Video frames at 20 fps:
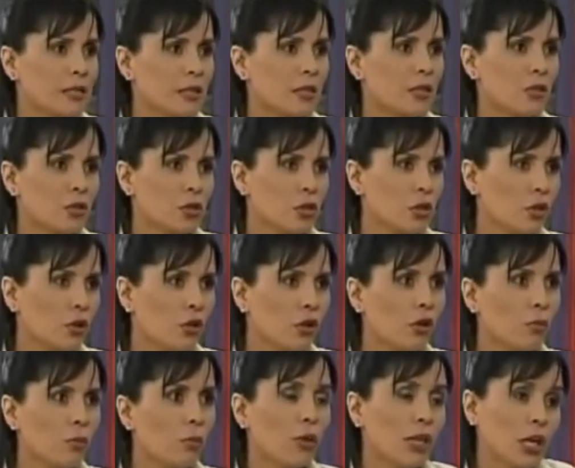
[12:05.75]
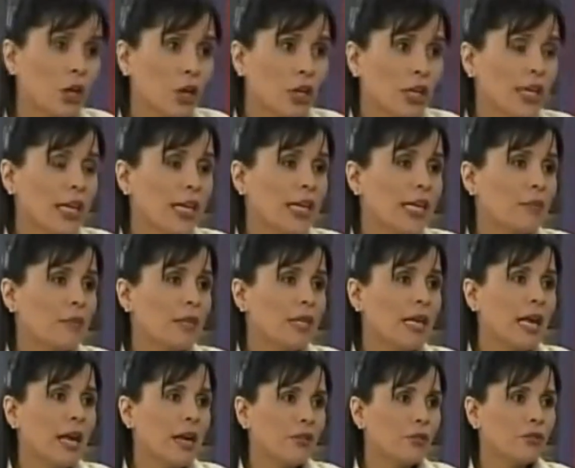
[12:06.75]
si sí o si no, porque los quieren
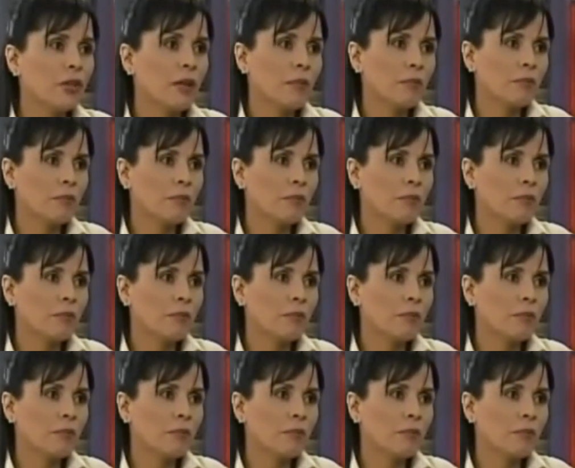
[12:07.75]
eliminar.